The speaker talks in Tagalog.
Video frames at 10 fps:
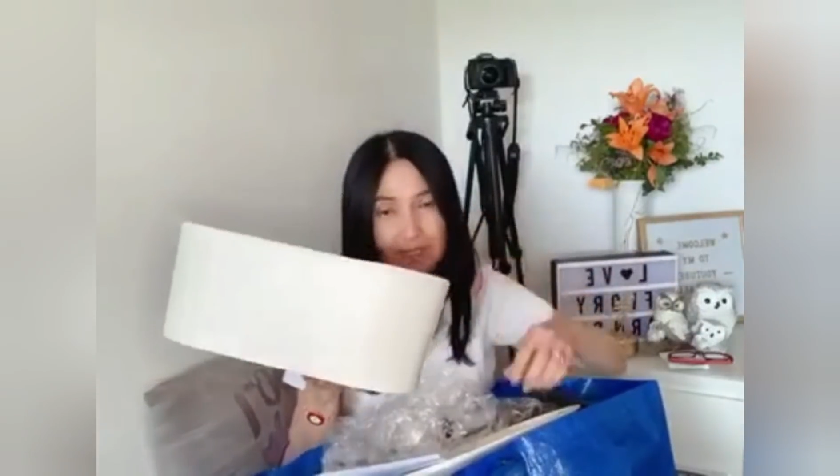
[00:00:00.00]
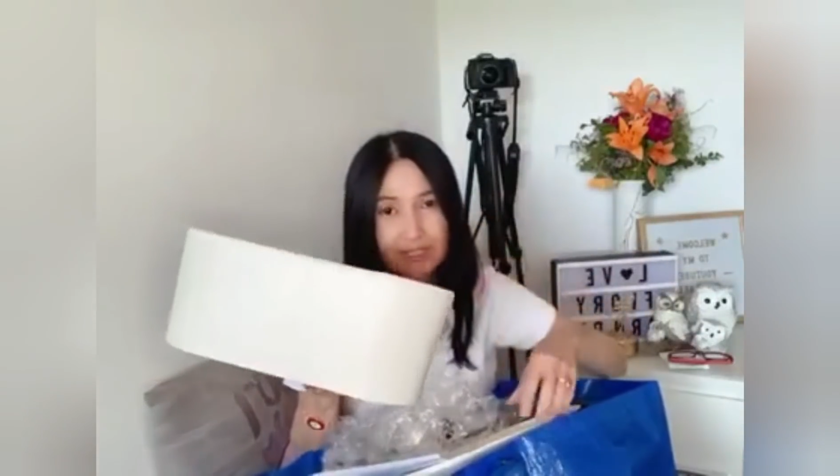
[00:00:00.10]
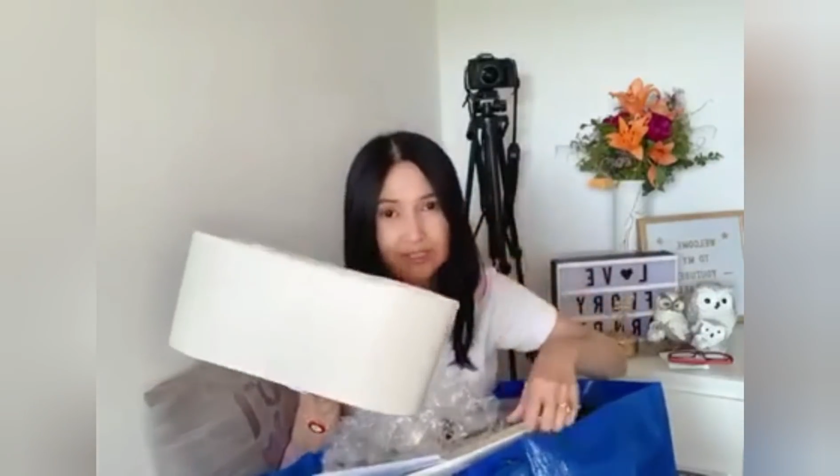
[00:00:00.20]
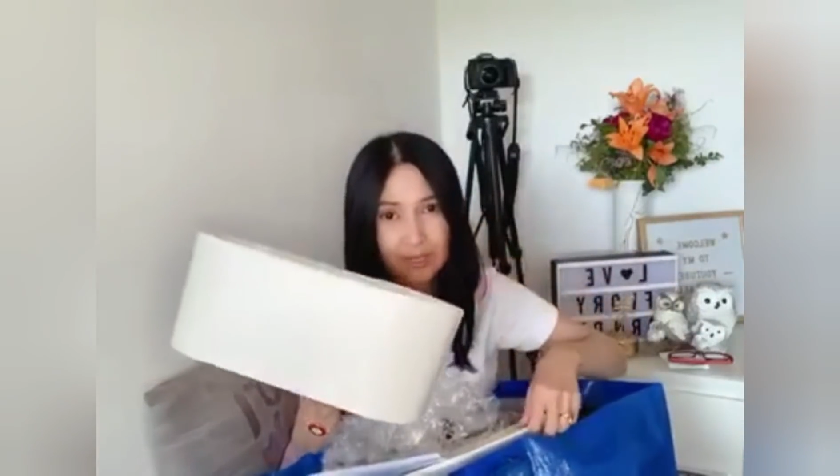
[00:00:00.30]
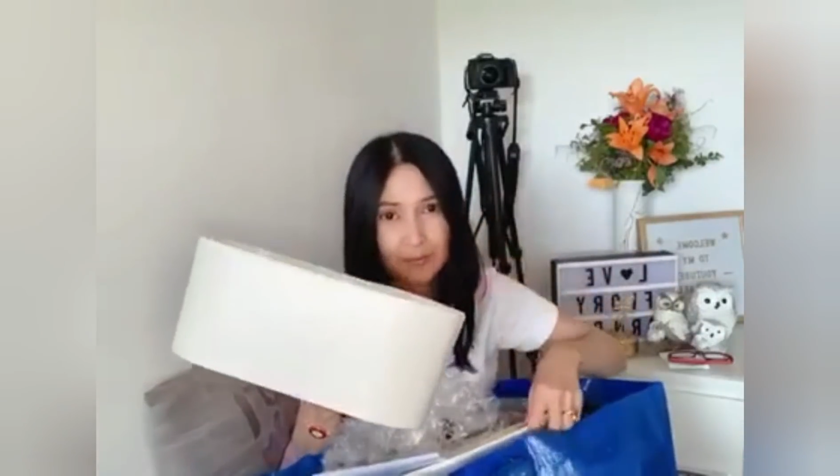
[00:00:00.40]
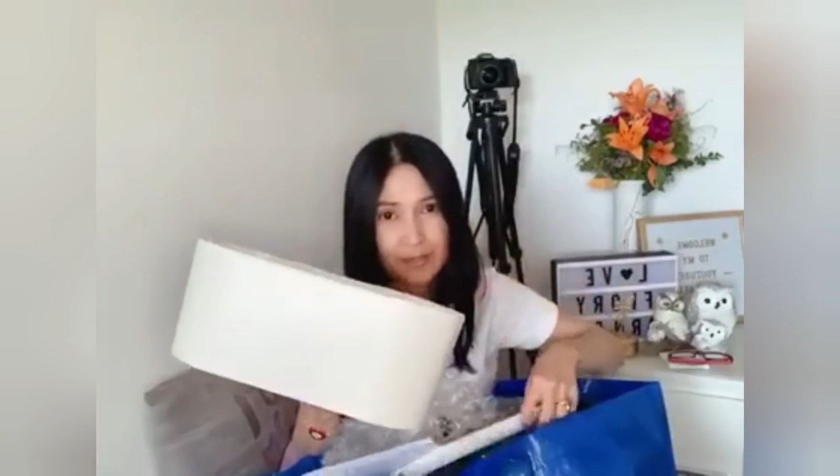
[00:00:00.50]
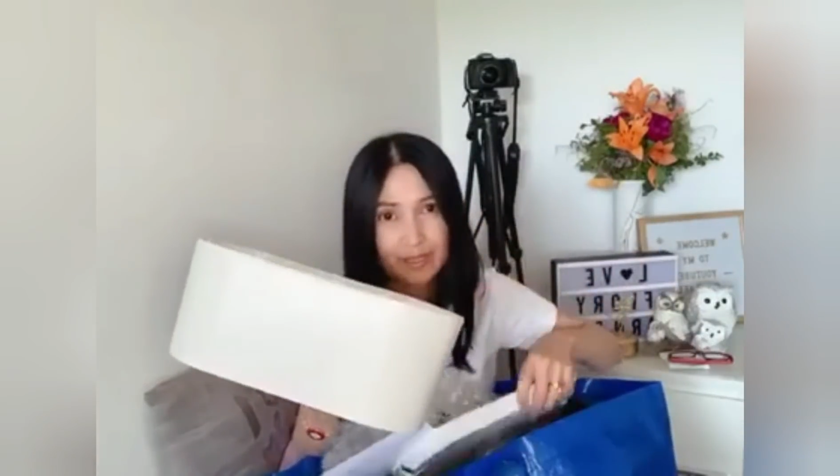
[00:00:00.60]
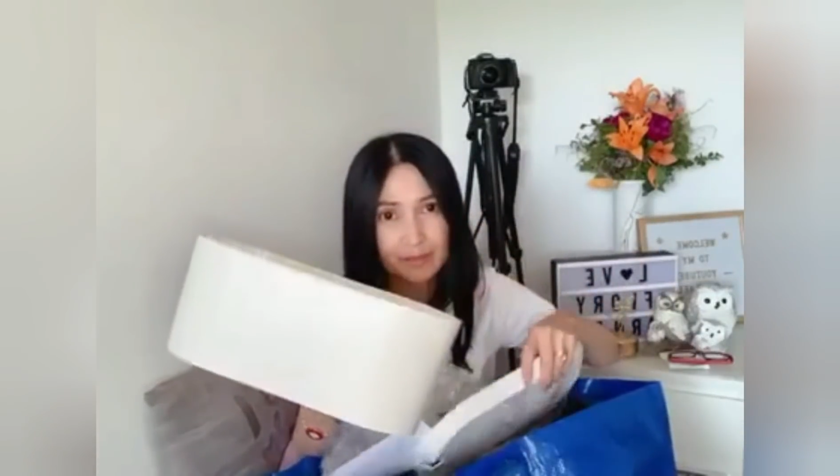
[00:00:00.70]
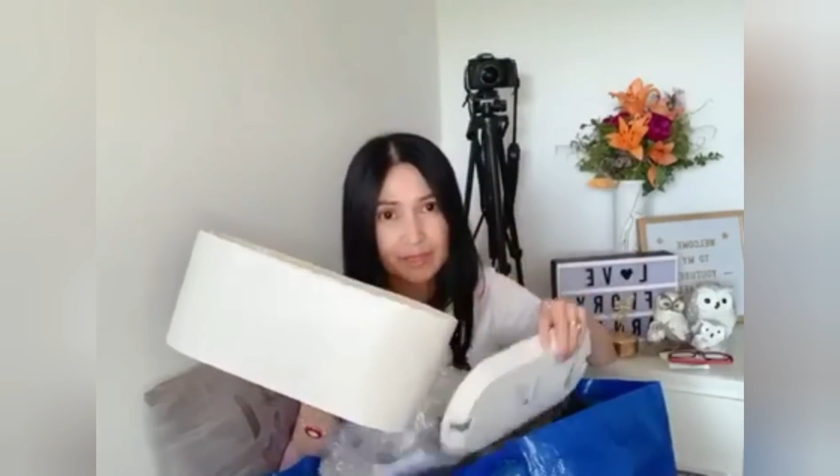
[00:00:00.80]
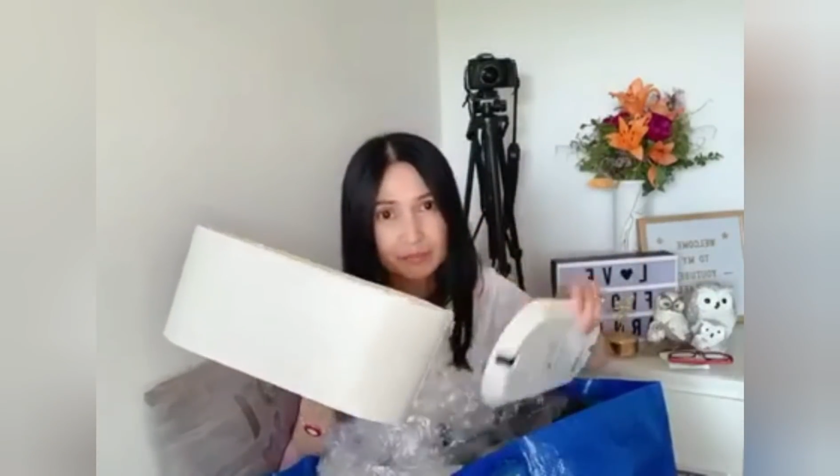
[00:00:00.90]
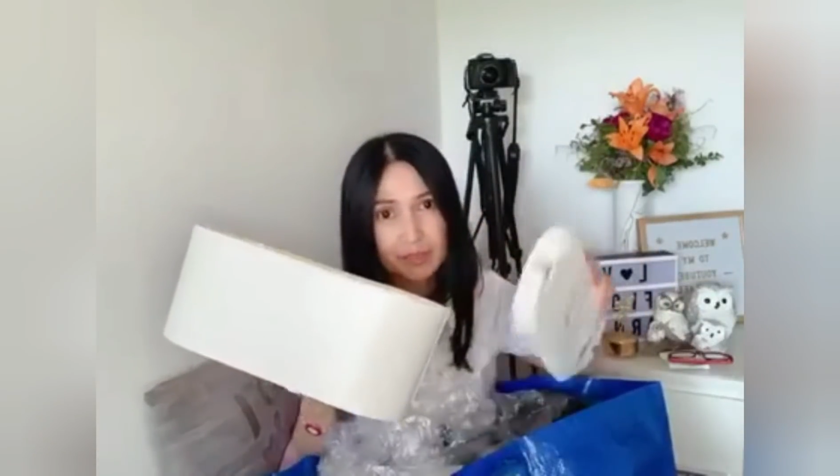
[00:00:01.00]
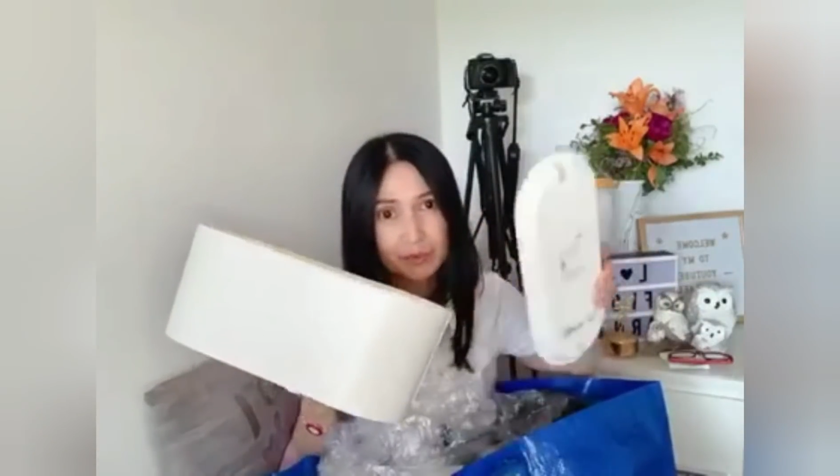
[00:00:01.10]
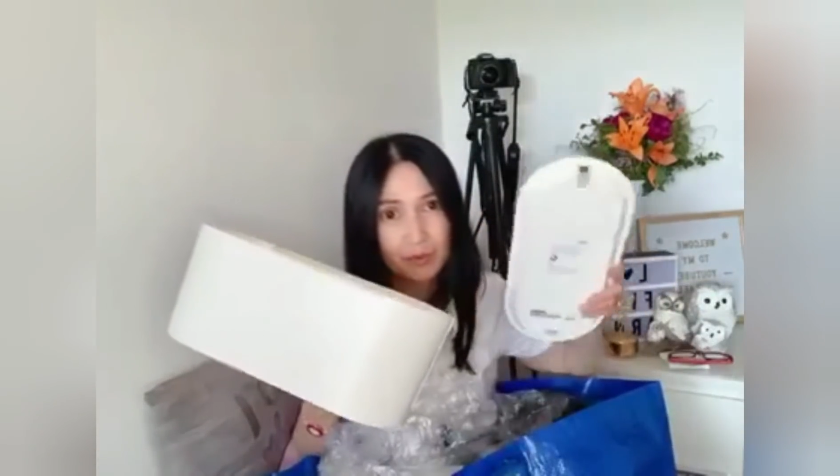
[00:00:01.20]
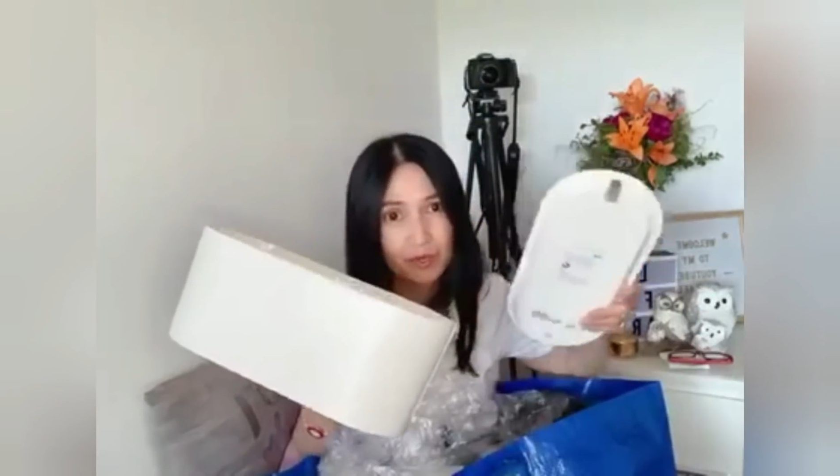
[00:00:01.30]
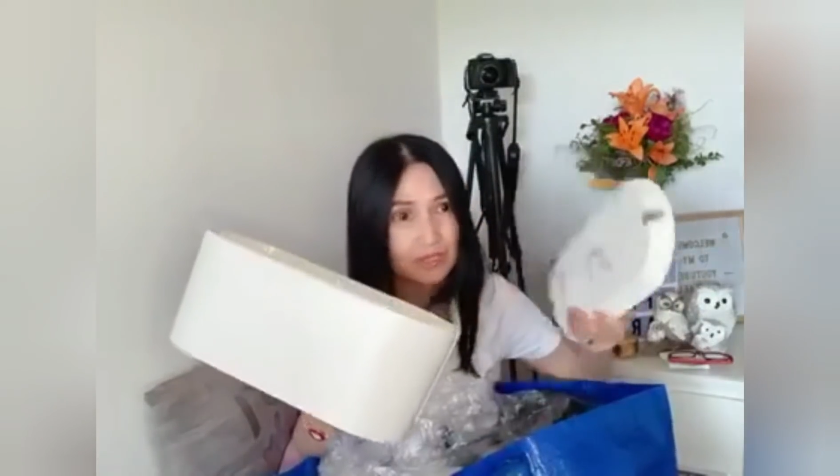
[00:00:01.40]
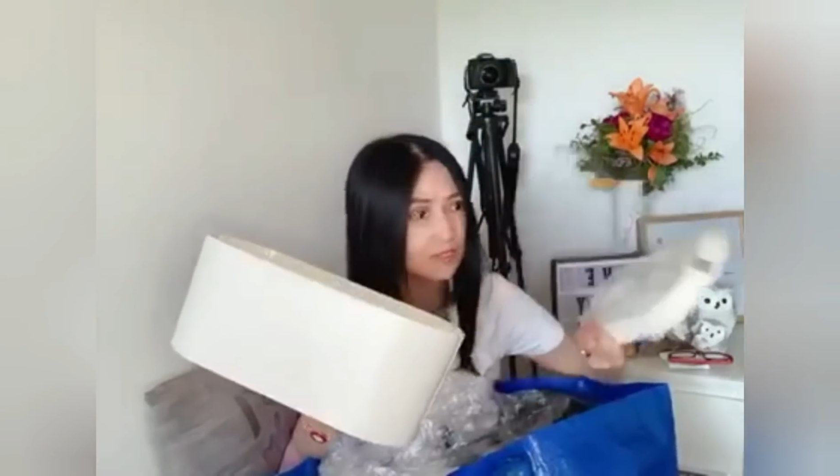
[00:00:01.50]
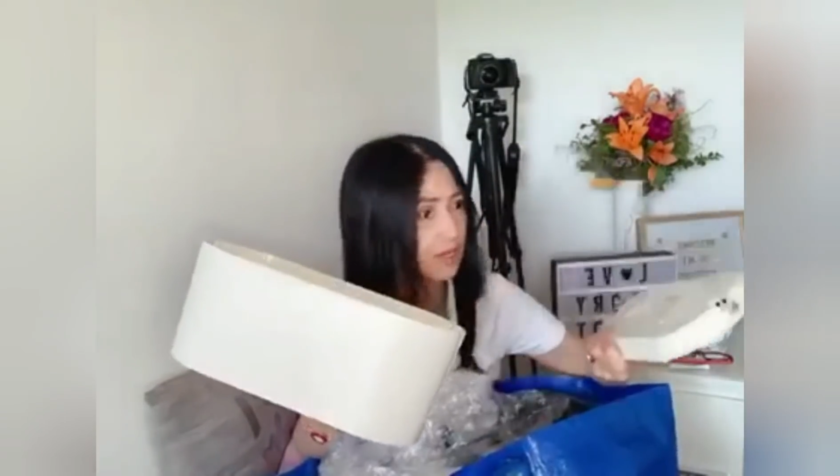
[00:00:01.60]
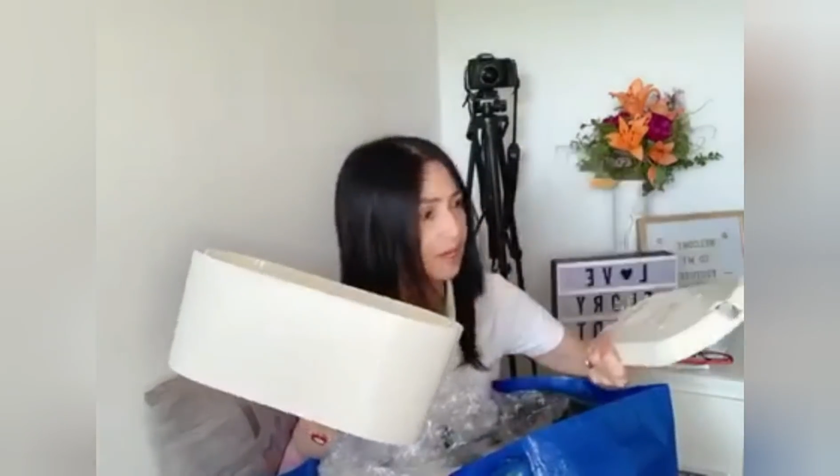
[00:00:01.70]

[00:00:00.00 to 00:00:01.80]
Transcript: siya para mas mas okay siya.